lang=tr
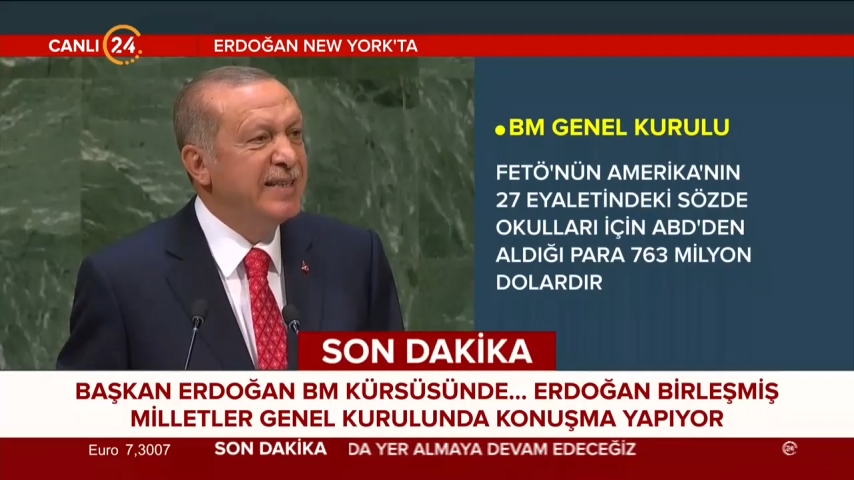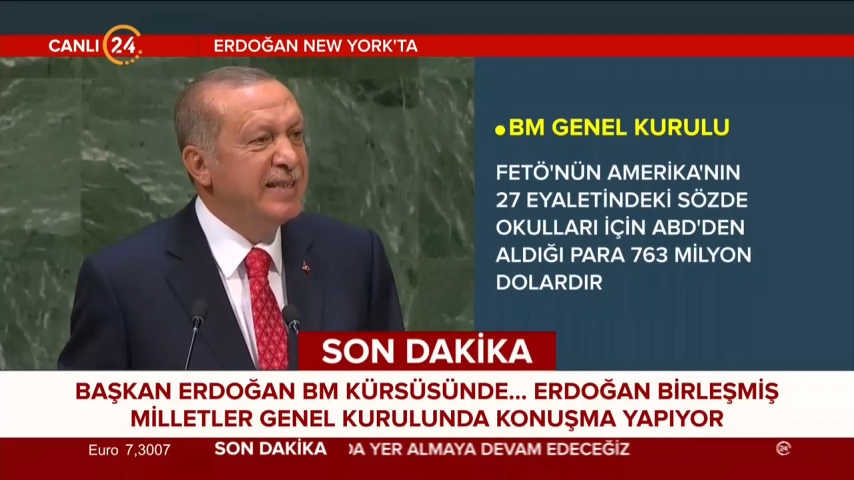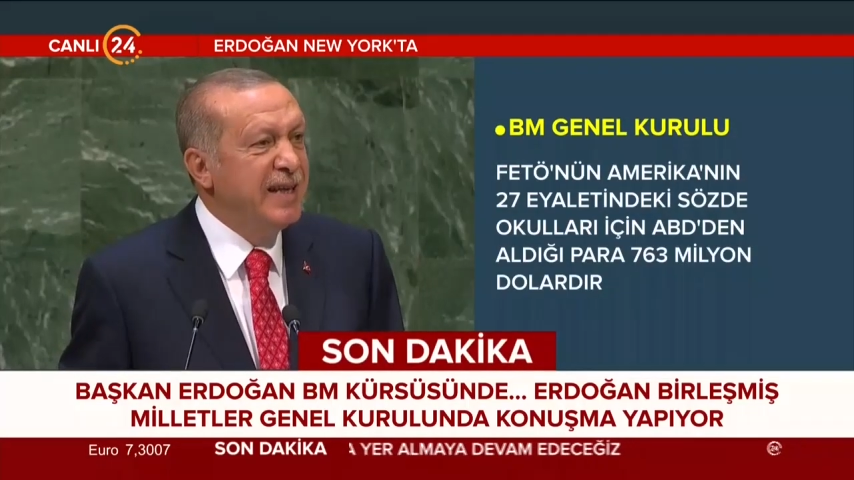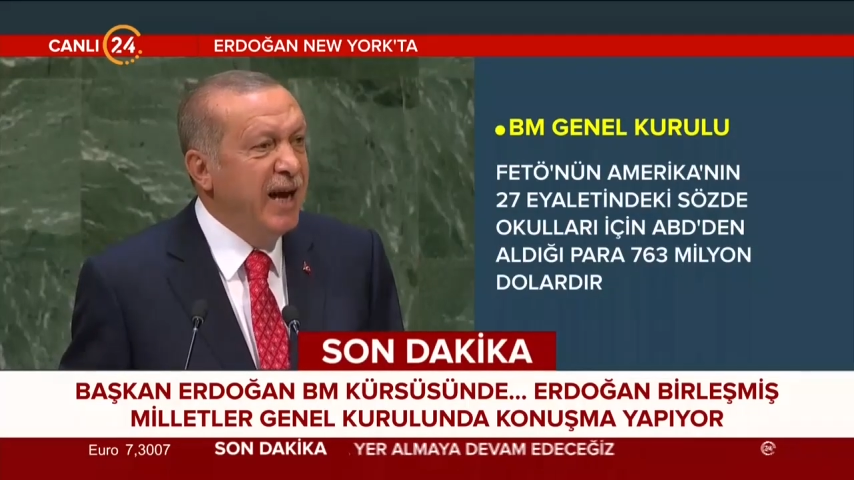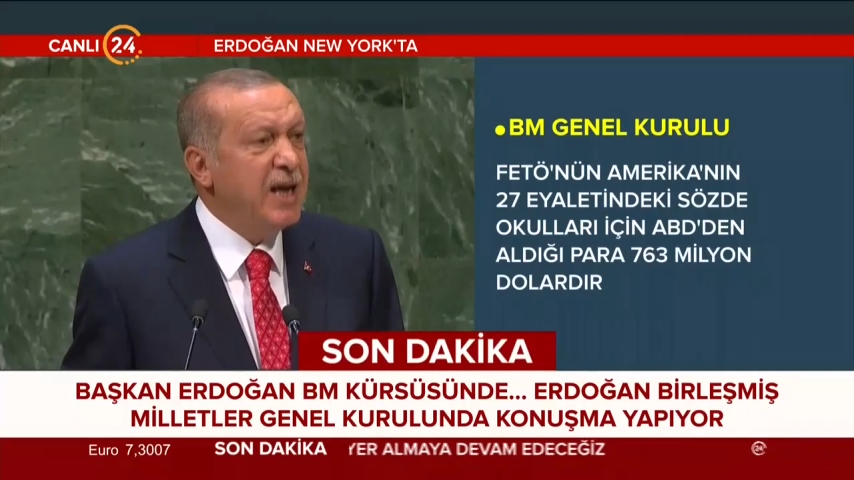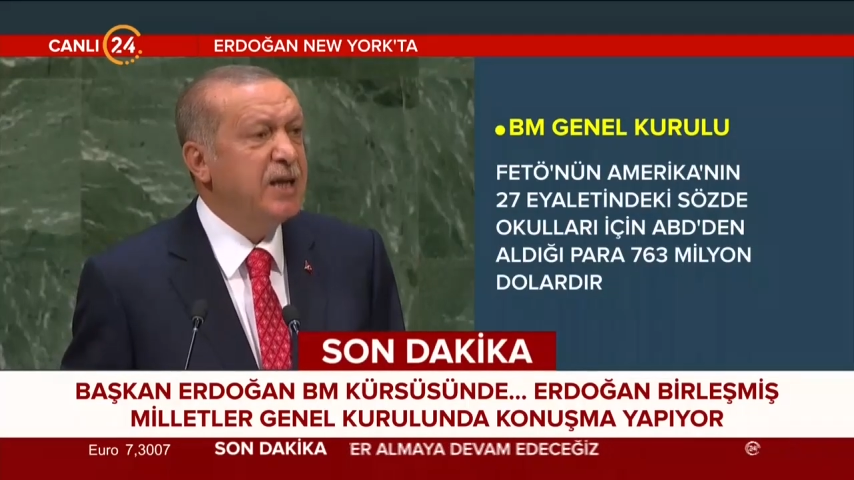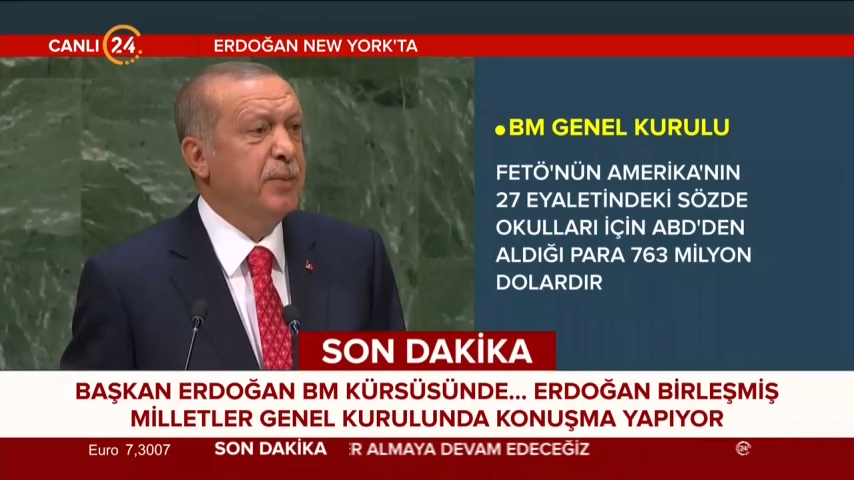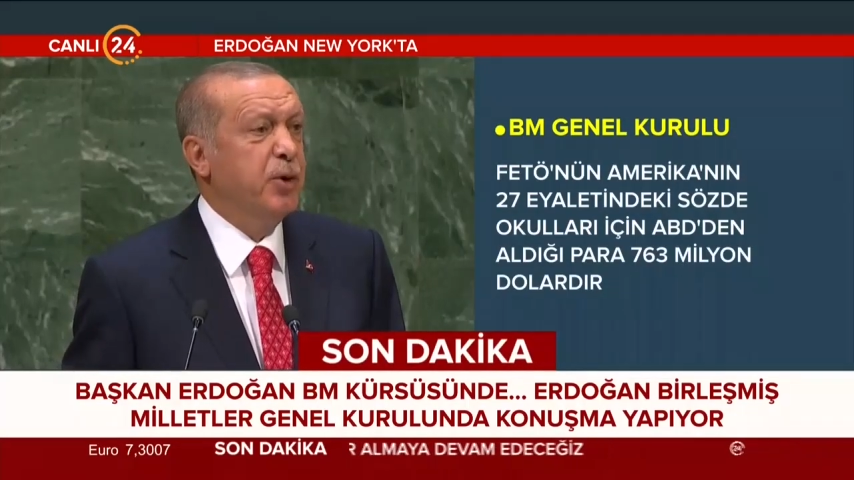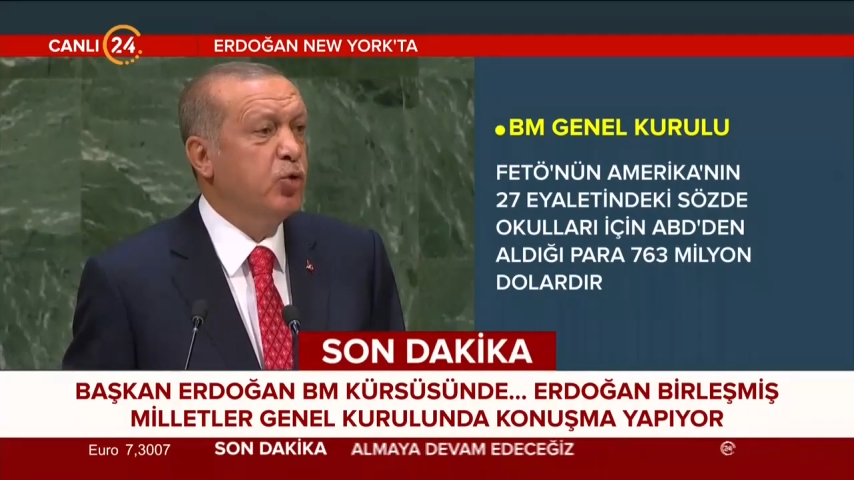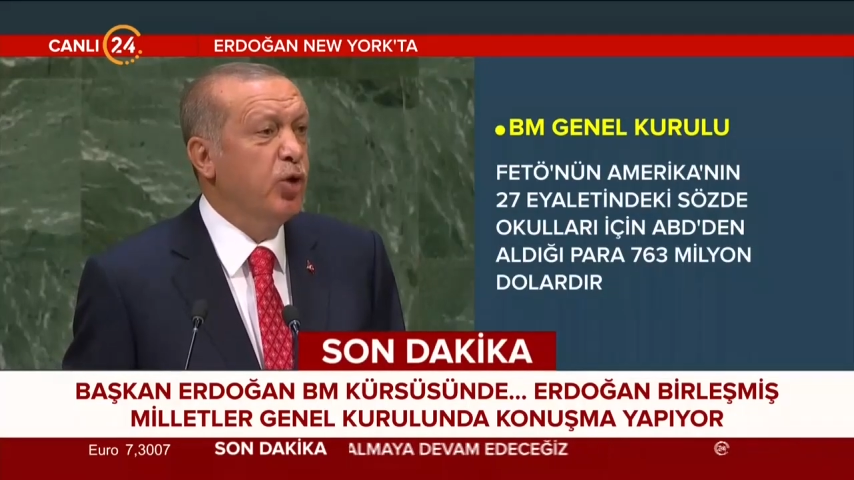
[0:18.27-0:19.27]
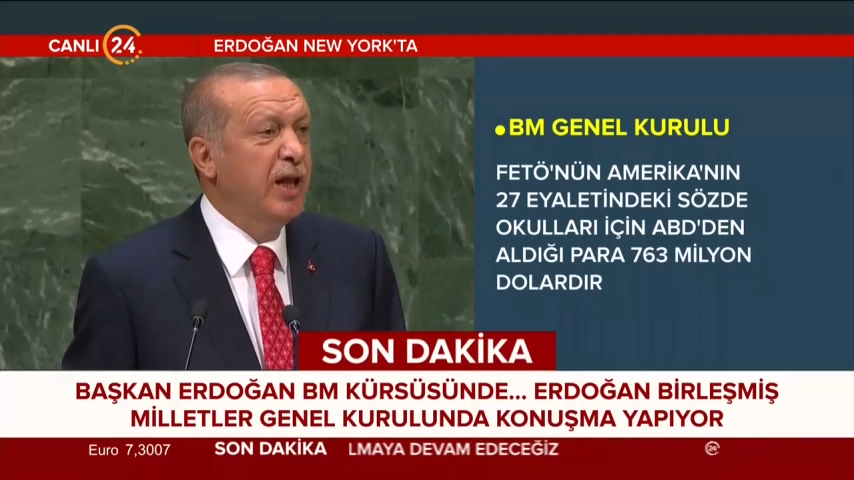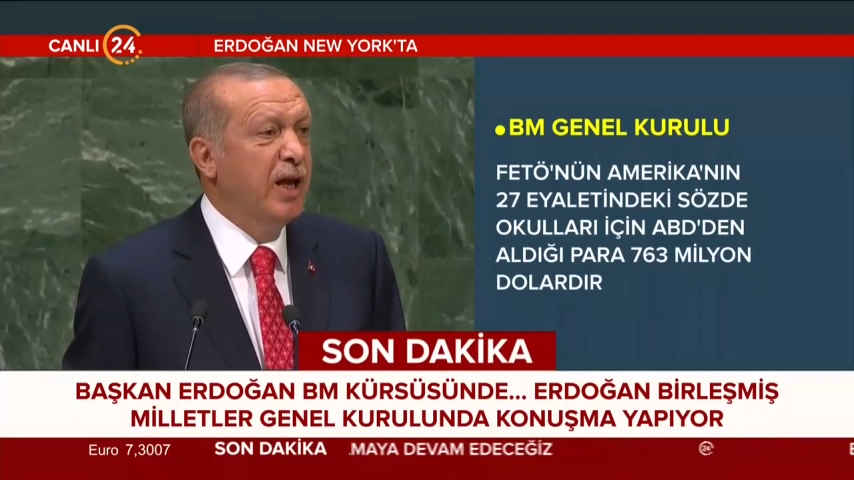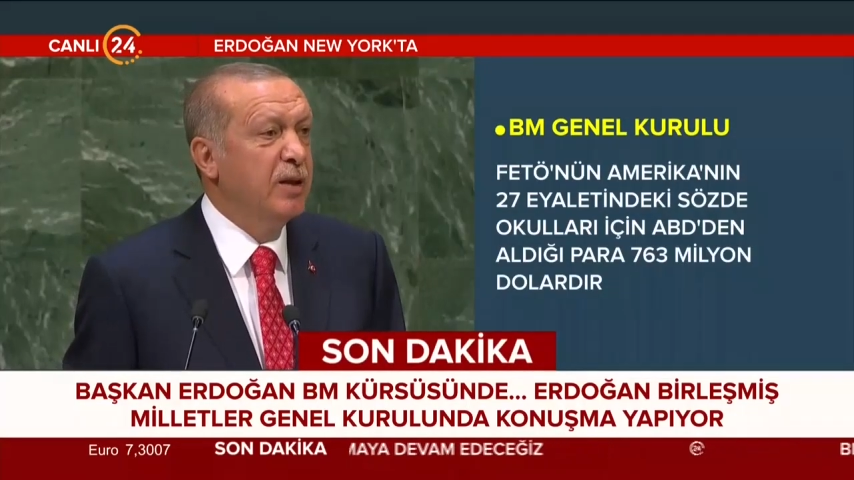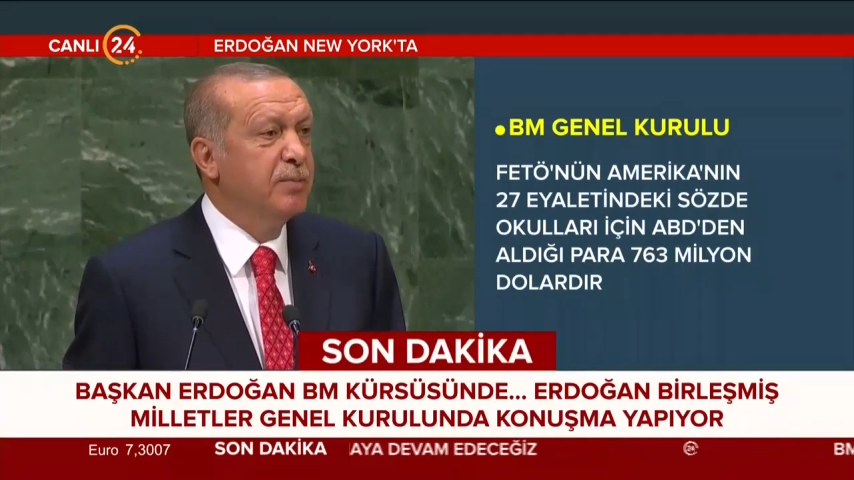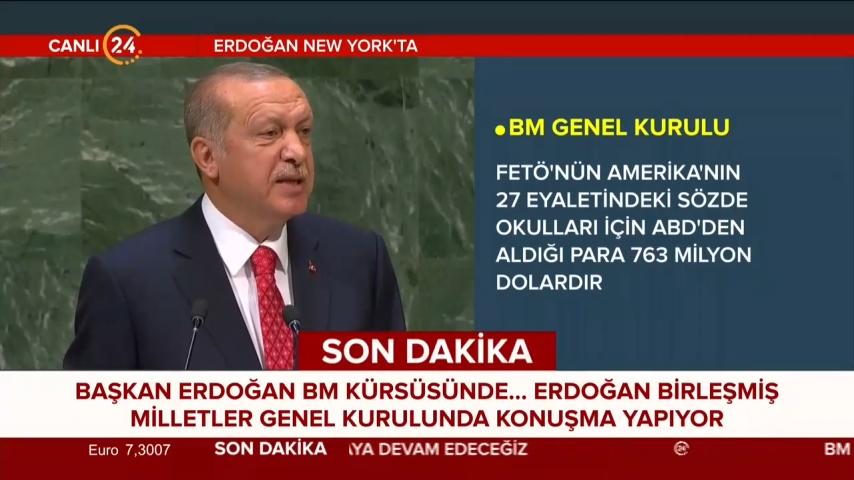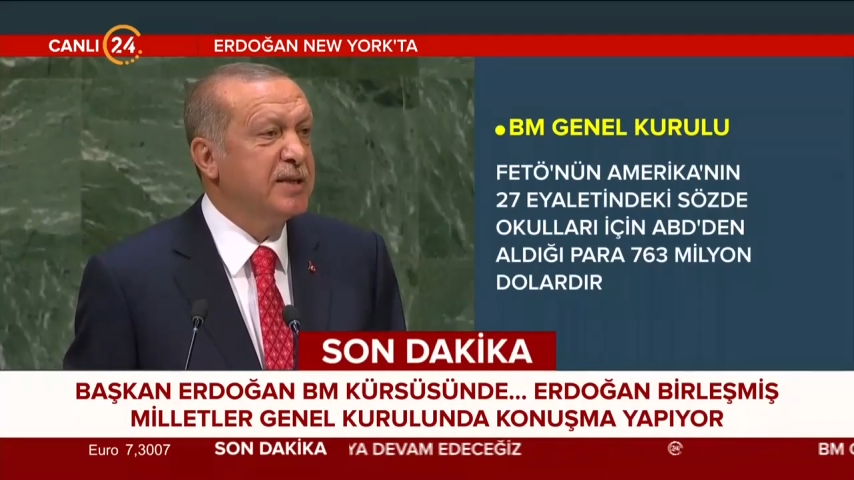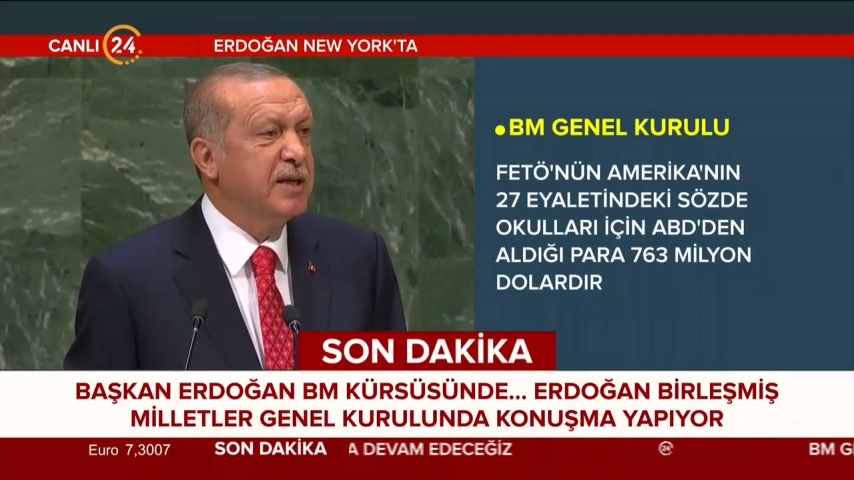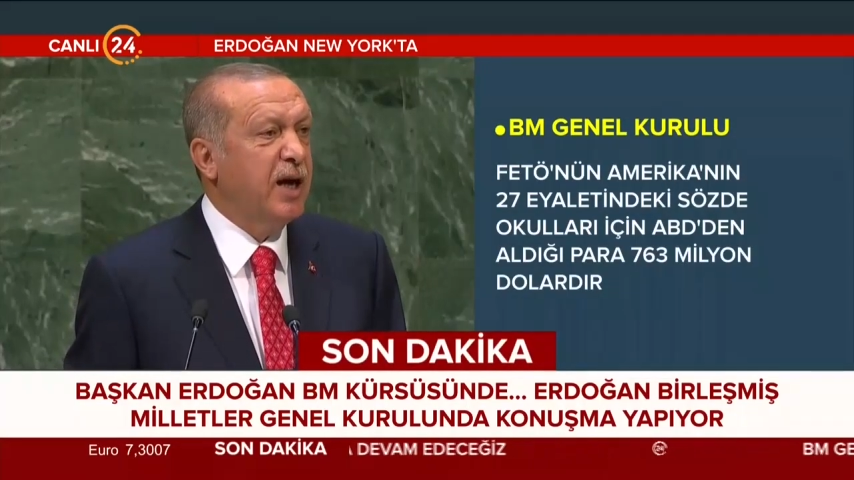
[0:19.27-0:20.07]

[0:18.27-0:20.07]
silah gibi kullanılması